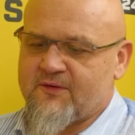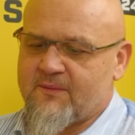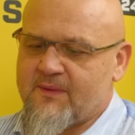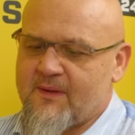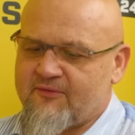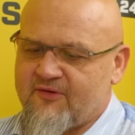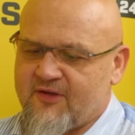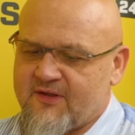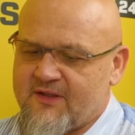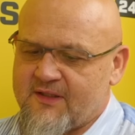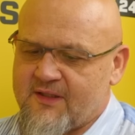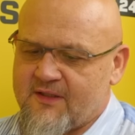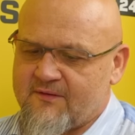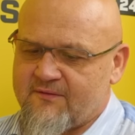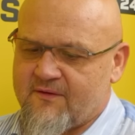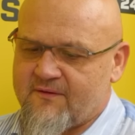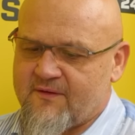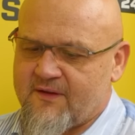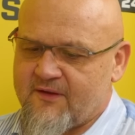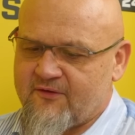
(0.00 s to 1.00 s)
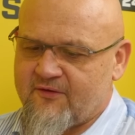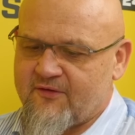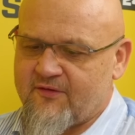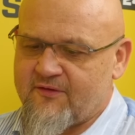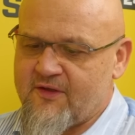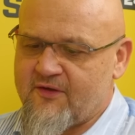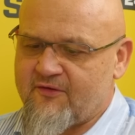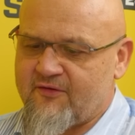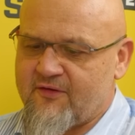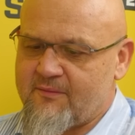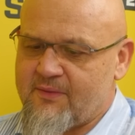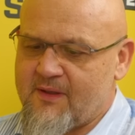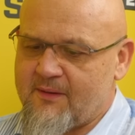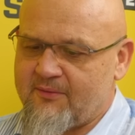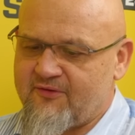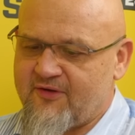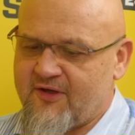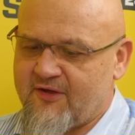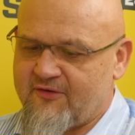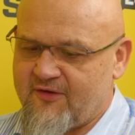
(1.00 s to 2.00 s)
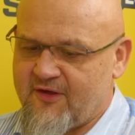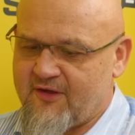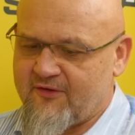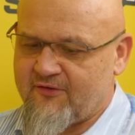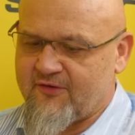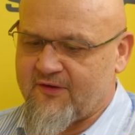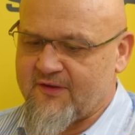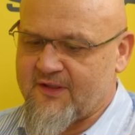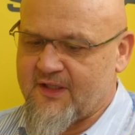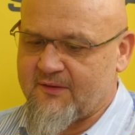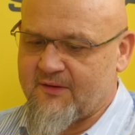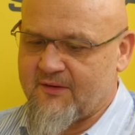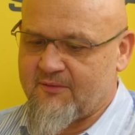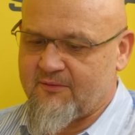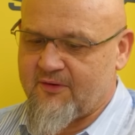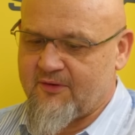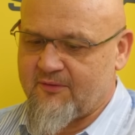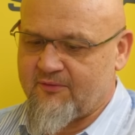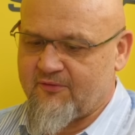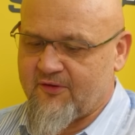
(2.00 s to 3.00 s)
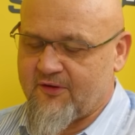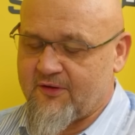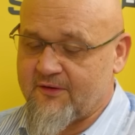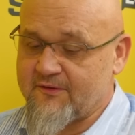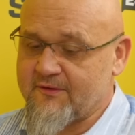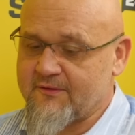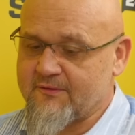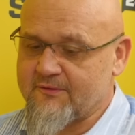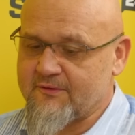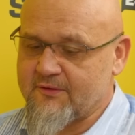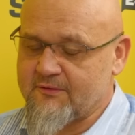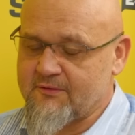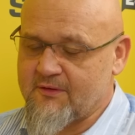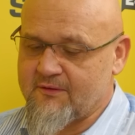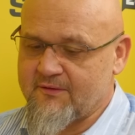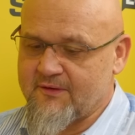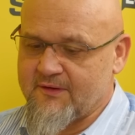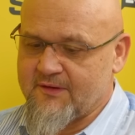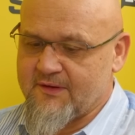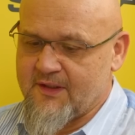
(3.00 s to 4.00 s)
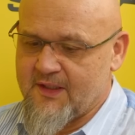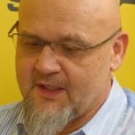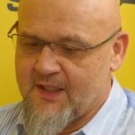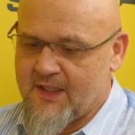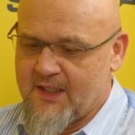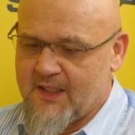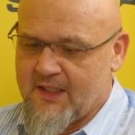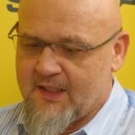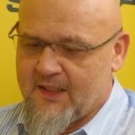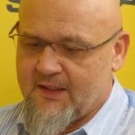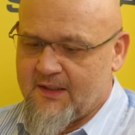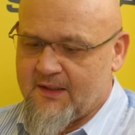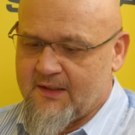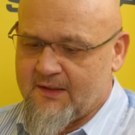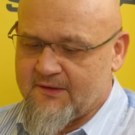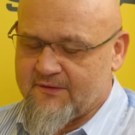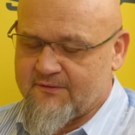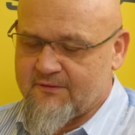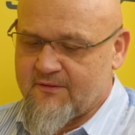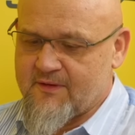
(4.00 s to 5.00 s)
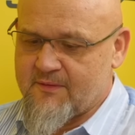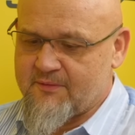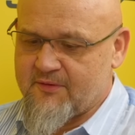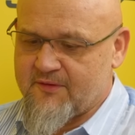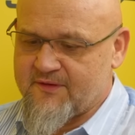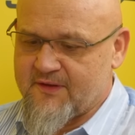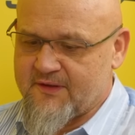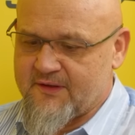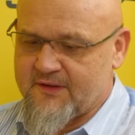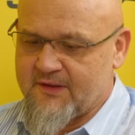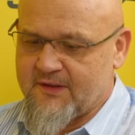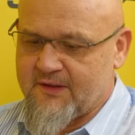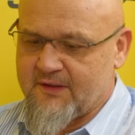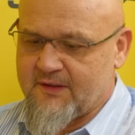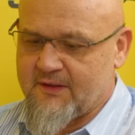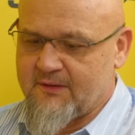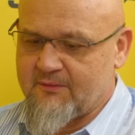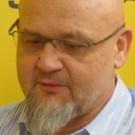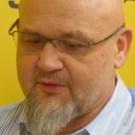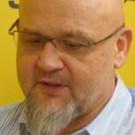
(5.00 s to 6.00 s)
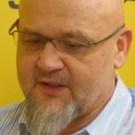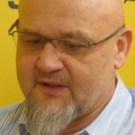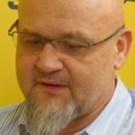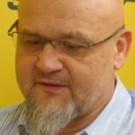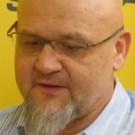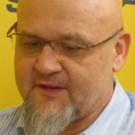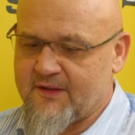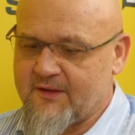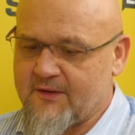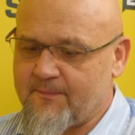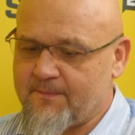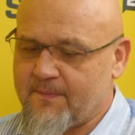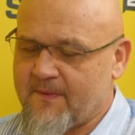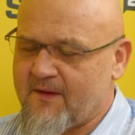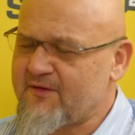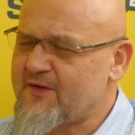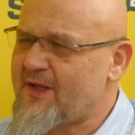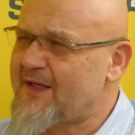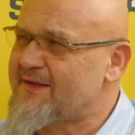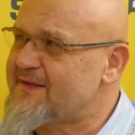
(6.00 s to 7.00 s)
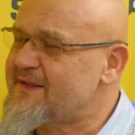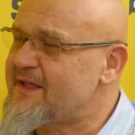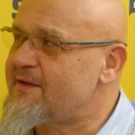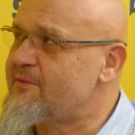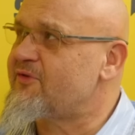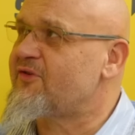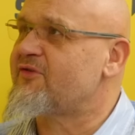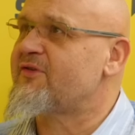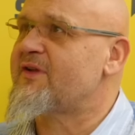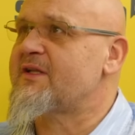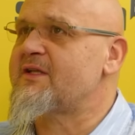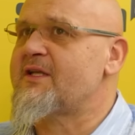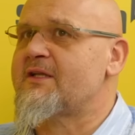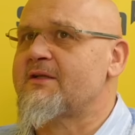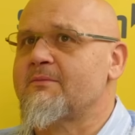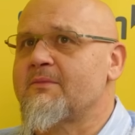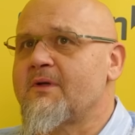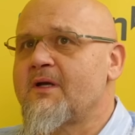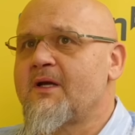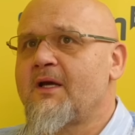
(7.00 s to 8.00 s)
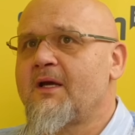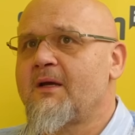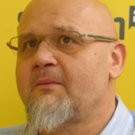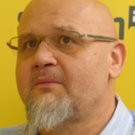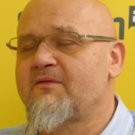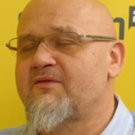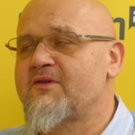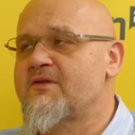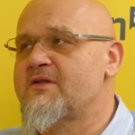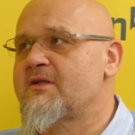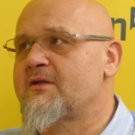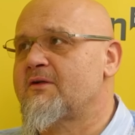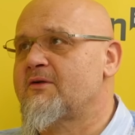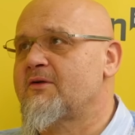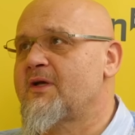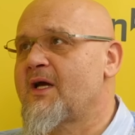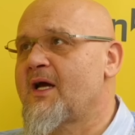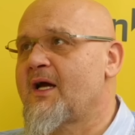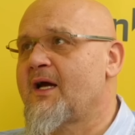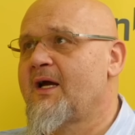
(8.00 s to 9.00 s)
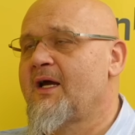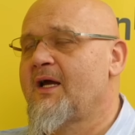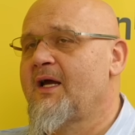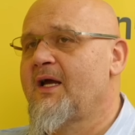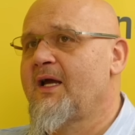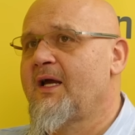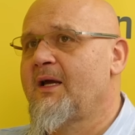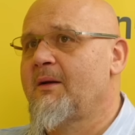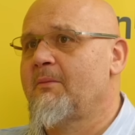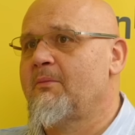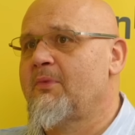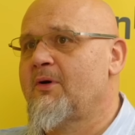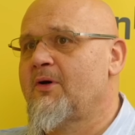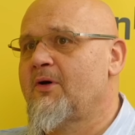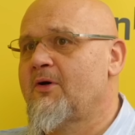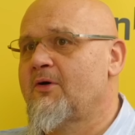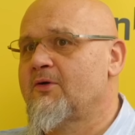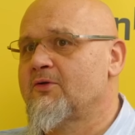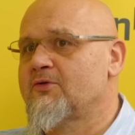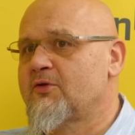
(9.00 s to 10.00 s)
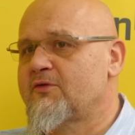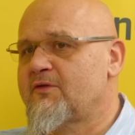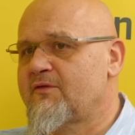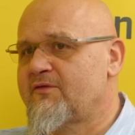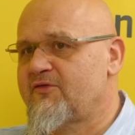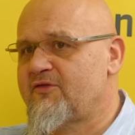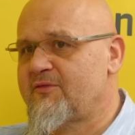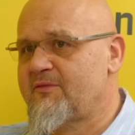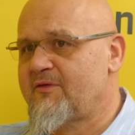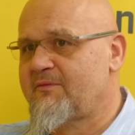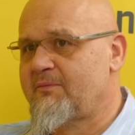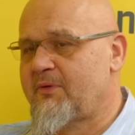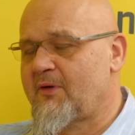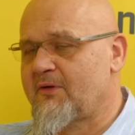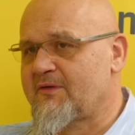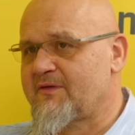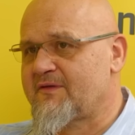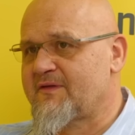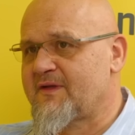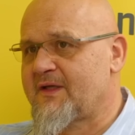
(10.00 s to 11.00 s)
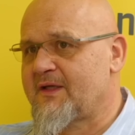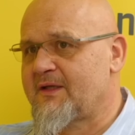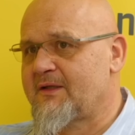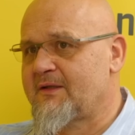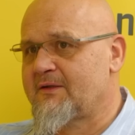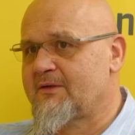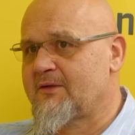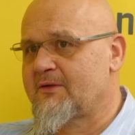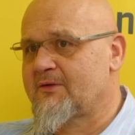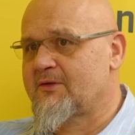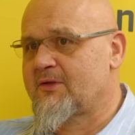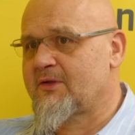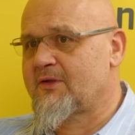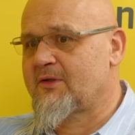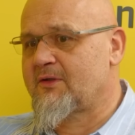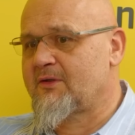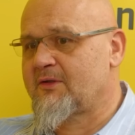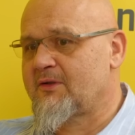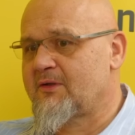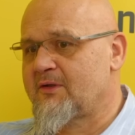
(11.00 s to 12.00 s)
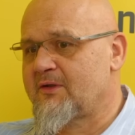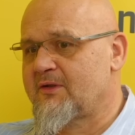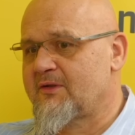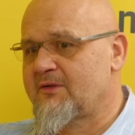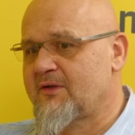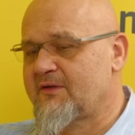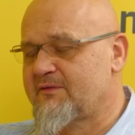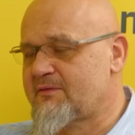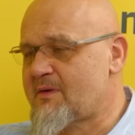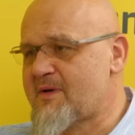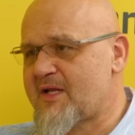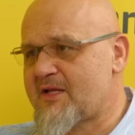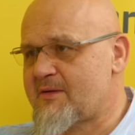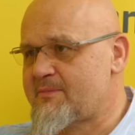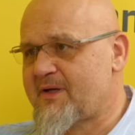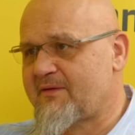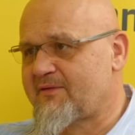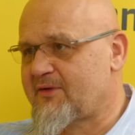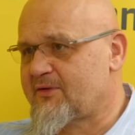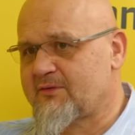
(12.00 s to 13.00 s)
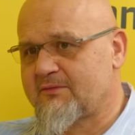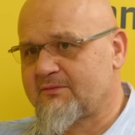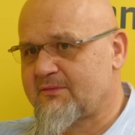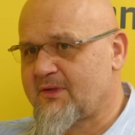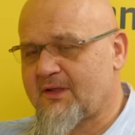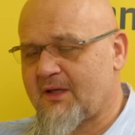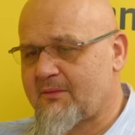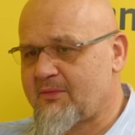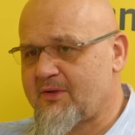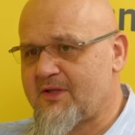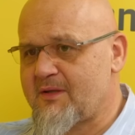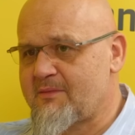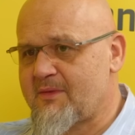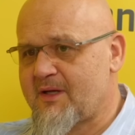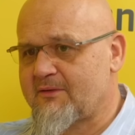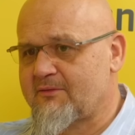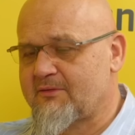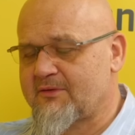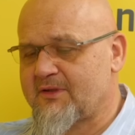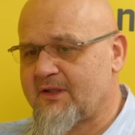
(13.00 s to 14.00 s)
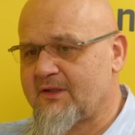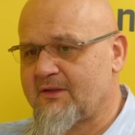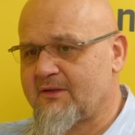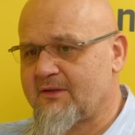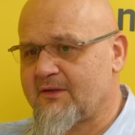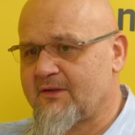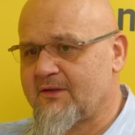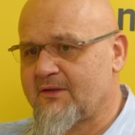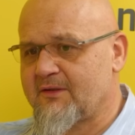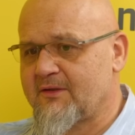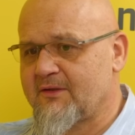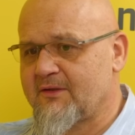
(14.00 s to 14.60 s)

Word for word: co babcię denerwować? Niech się babcia cieszy. Tak mi przychodzą do głowy e, słowa piosenki Młynarskiego. Zastanawiam się jeszcze nad jednym. Pewnie nie tylko ja. Bo to, co widzimy w Polsce, no to, e, to jest łamanie prawa. To jakby nie ma tutaj yy,